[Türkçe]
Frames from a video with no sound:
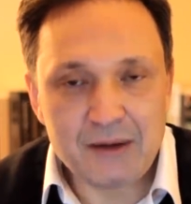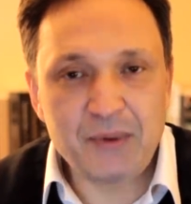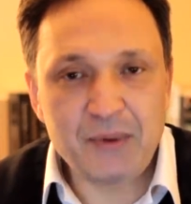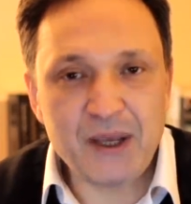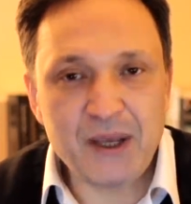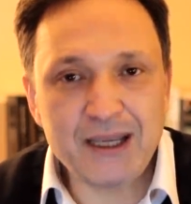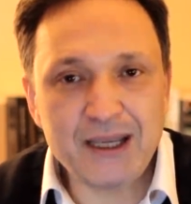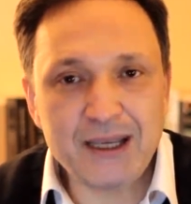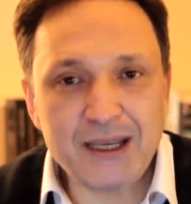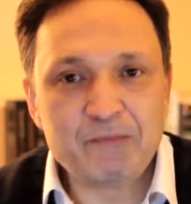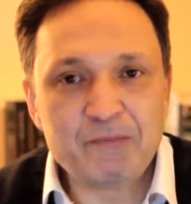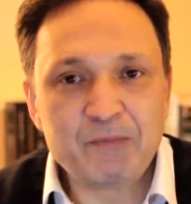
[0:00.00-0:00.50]

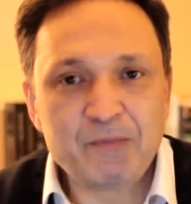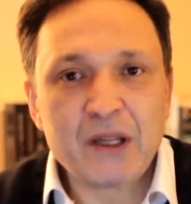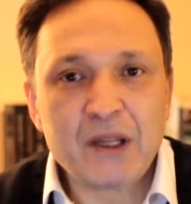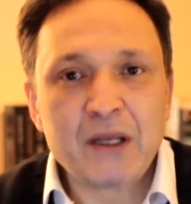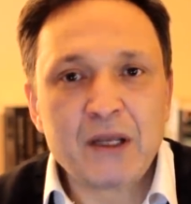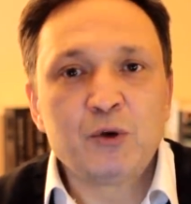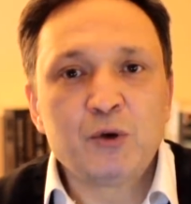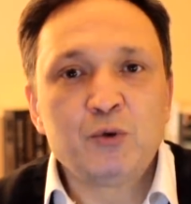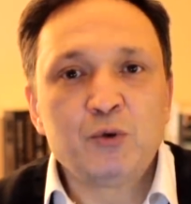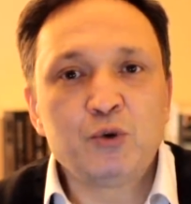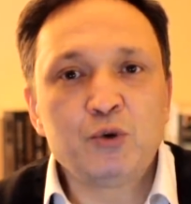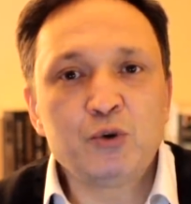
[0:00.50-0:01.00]
Peki
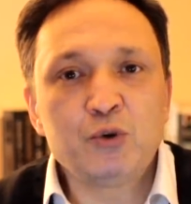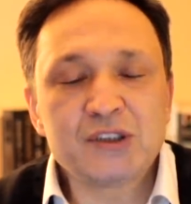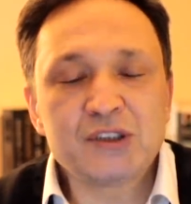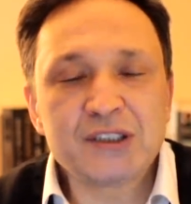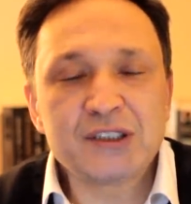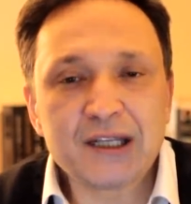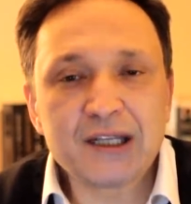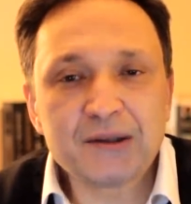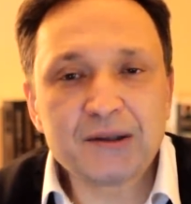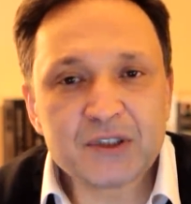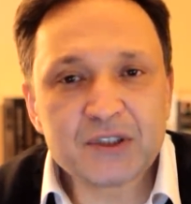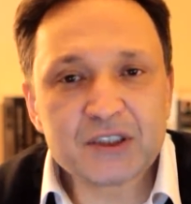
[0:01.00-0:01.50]

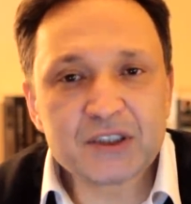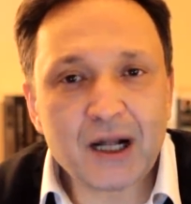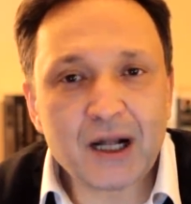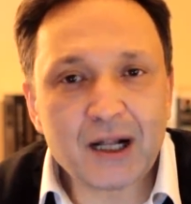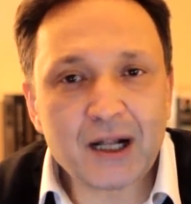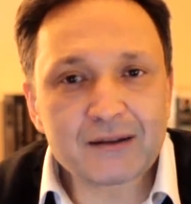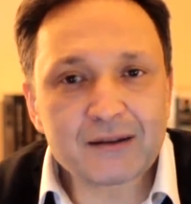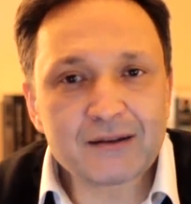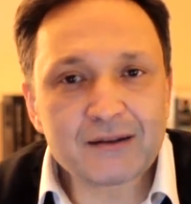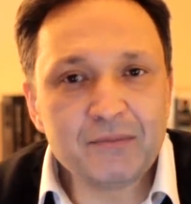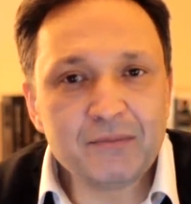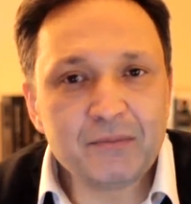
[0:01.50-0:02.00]

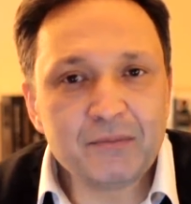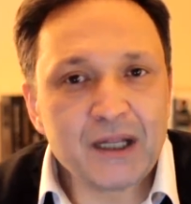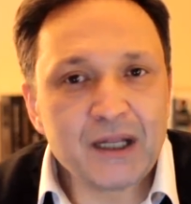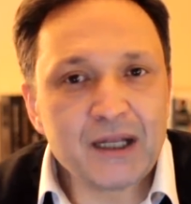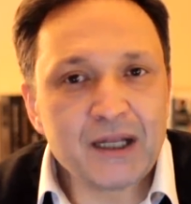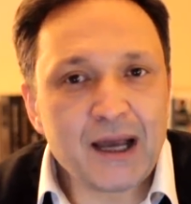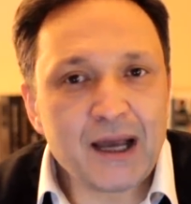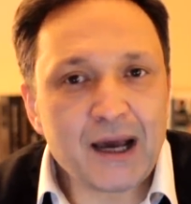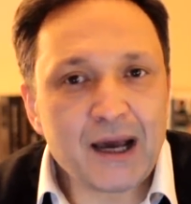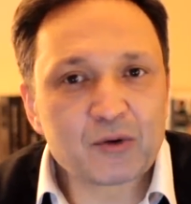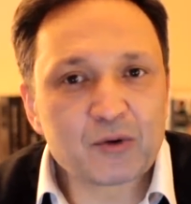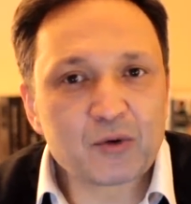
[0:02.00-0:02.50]
176
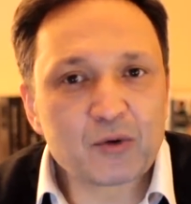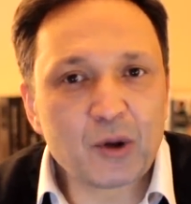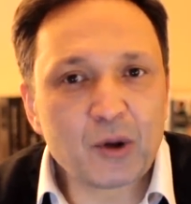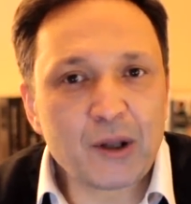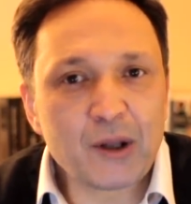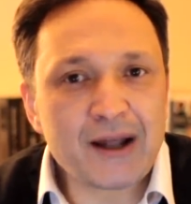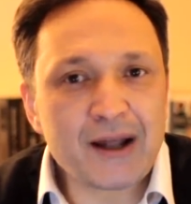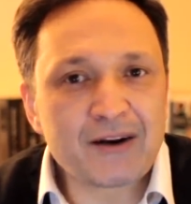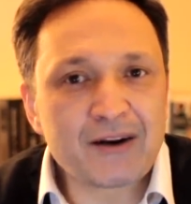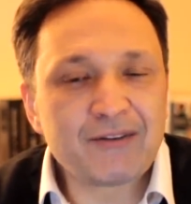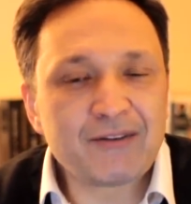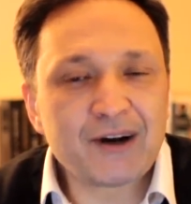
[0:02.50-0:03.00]
milyar
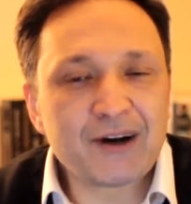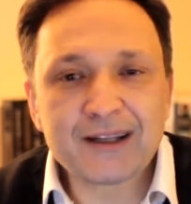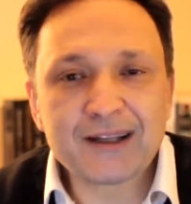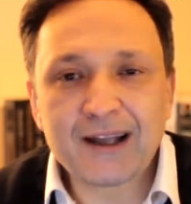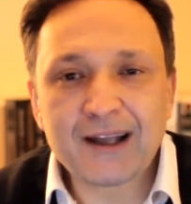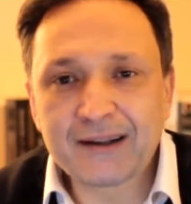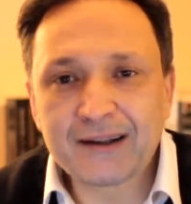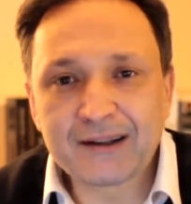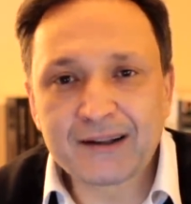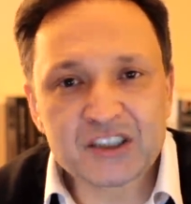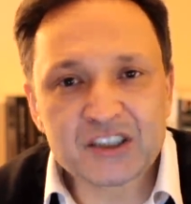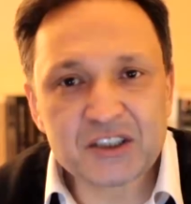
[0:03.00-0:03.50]
dolar
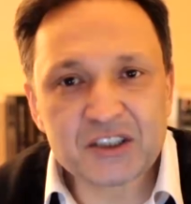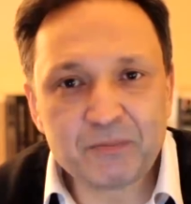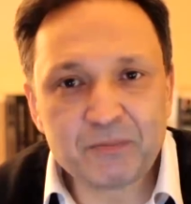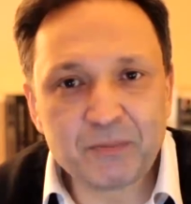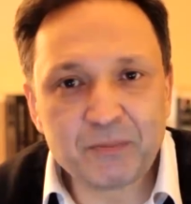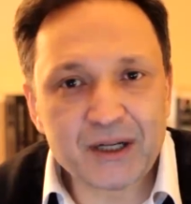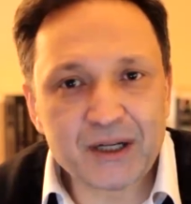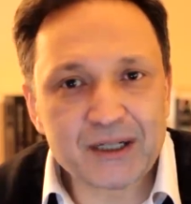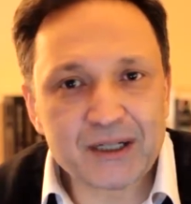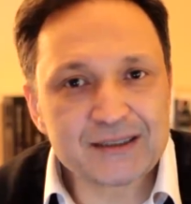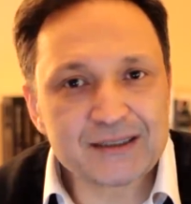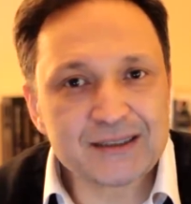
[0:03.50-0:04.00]
vatandaşın
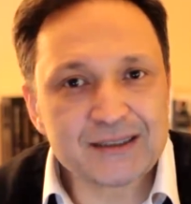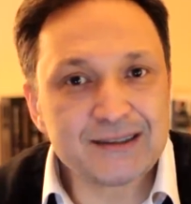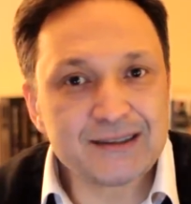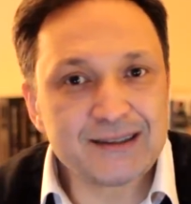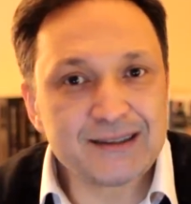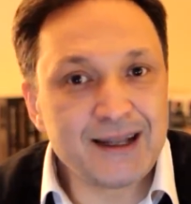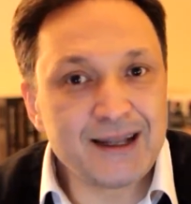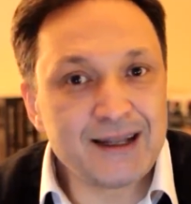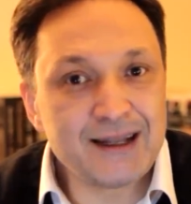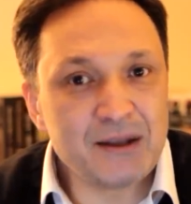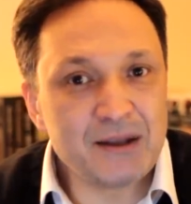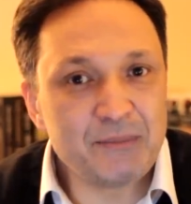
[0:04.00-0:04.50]
parası
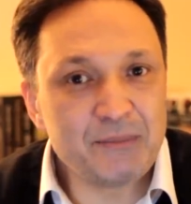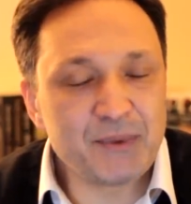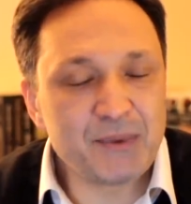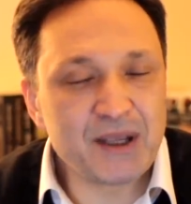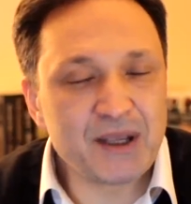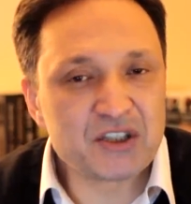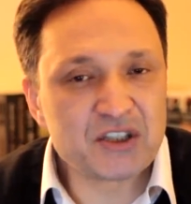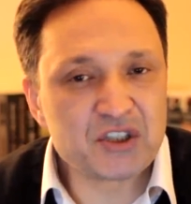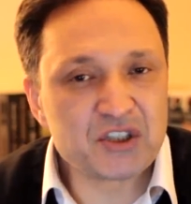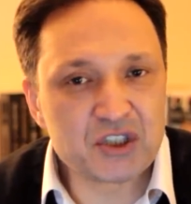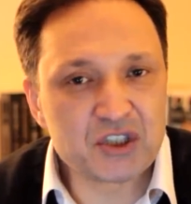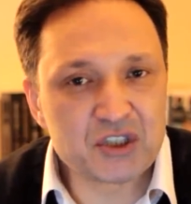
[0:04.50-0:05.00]
denilip
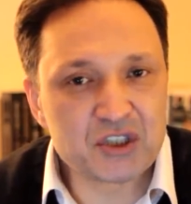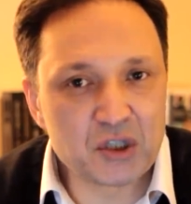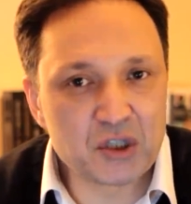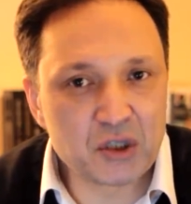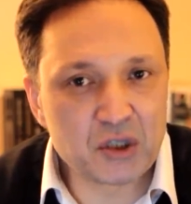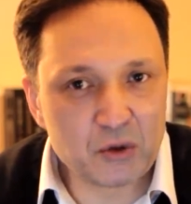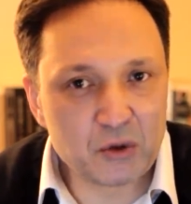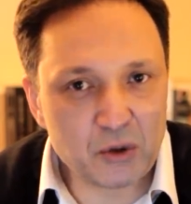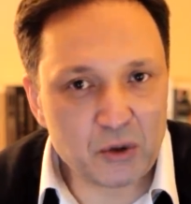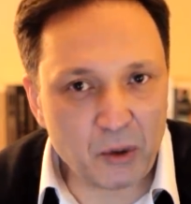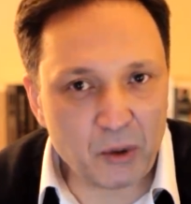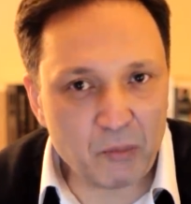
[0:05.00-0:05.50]

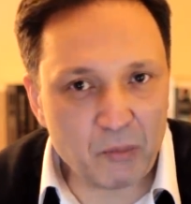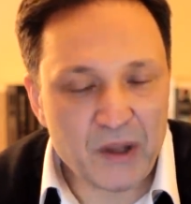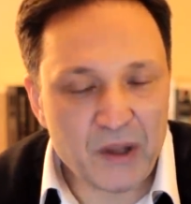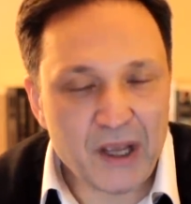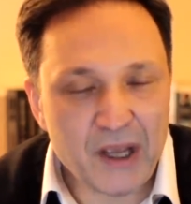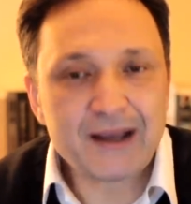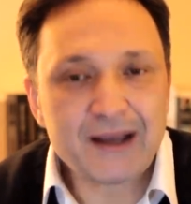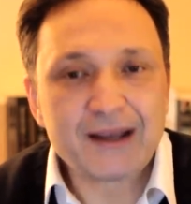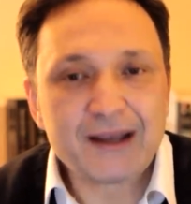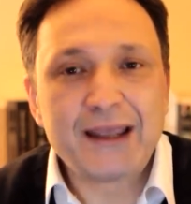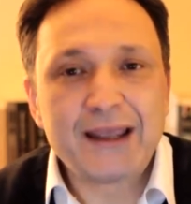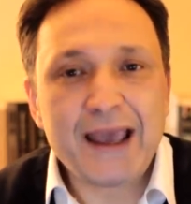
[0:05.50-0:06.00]
geçiştiriliyor.
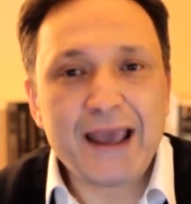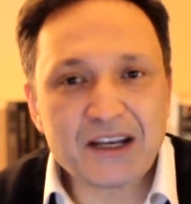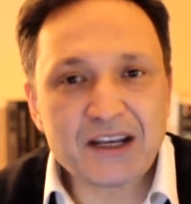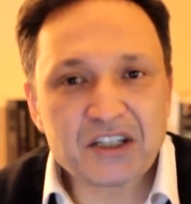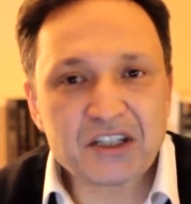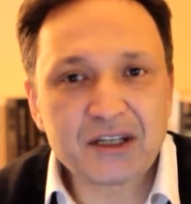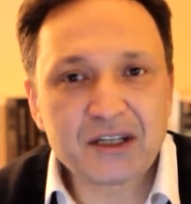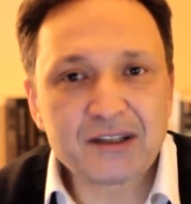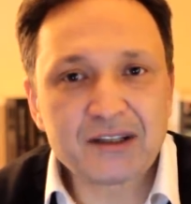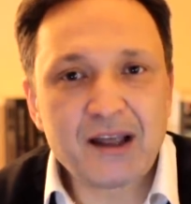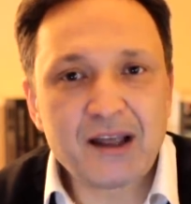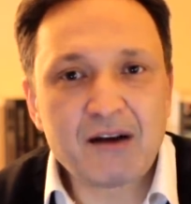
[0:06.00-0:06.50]

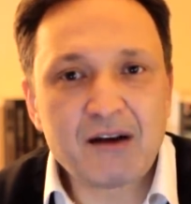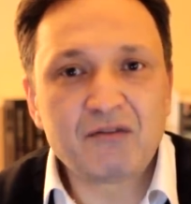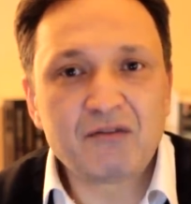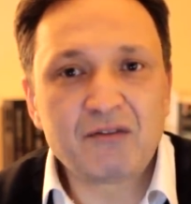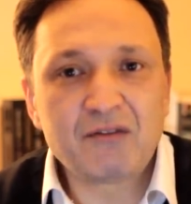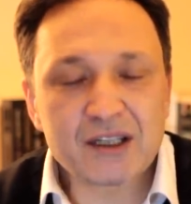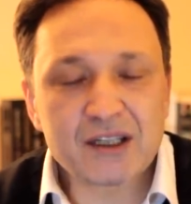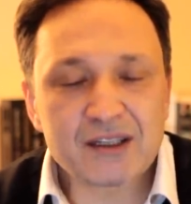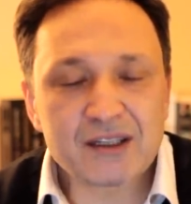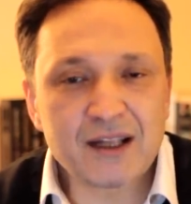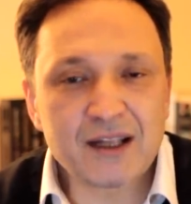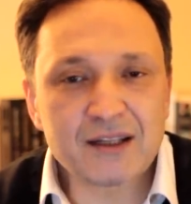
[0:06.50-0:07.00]
Gerçekten
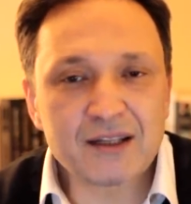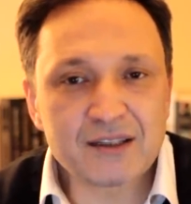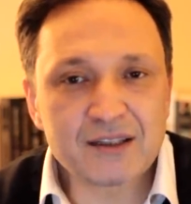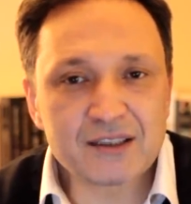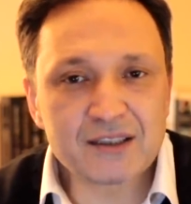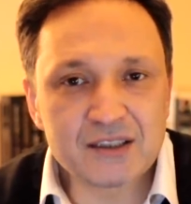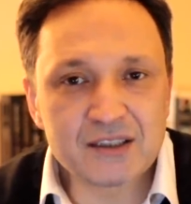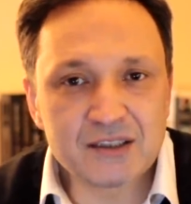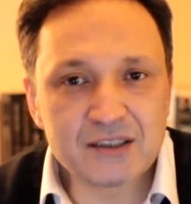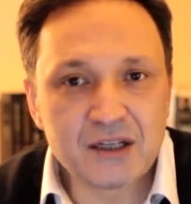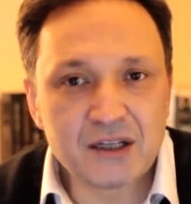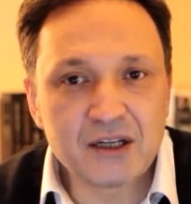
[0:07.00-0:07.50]

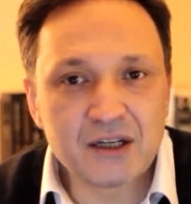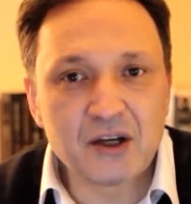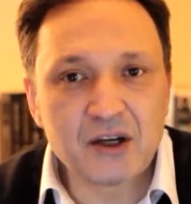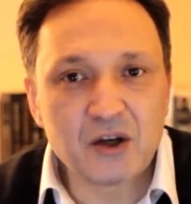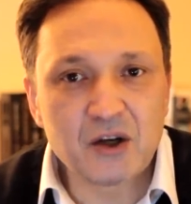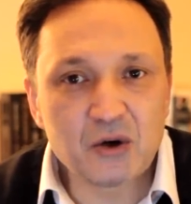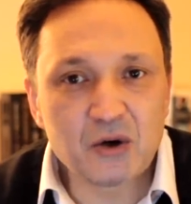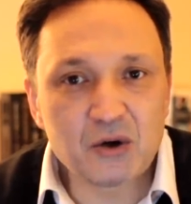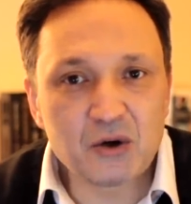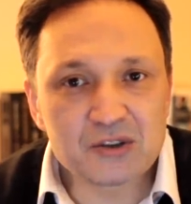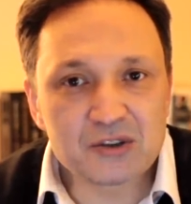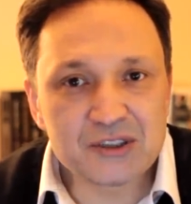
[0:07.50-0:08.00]
vatandaşın
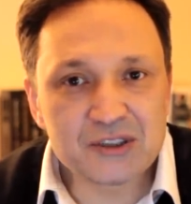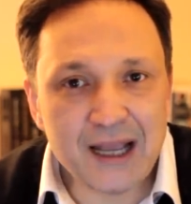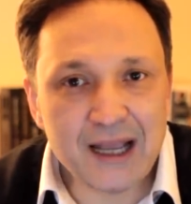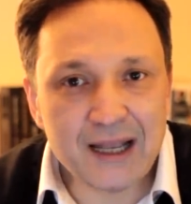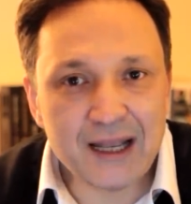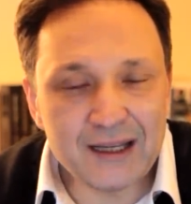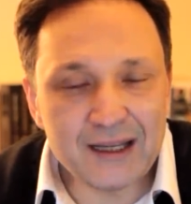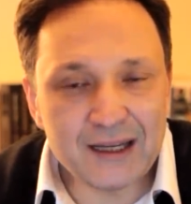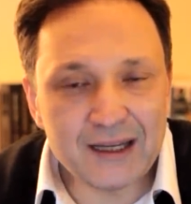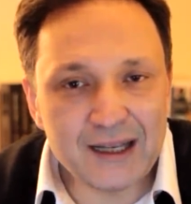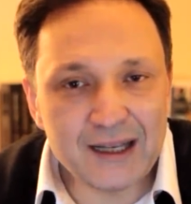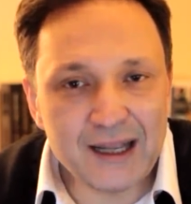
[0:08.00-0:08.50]

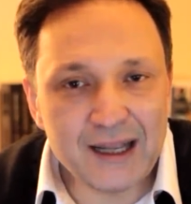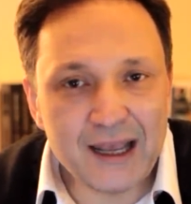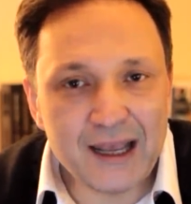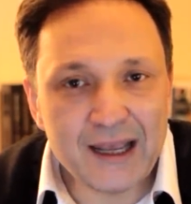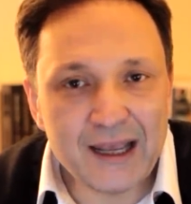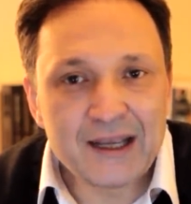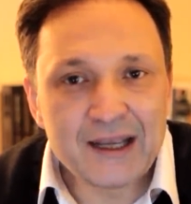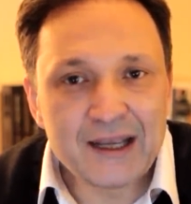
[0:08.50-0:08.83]
özellikle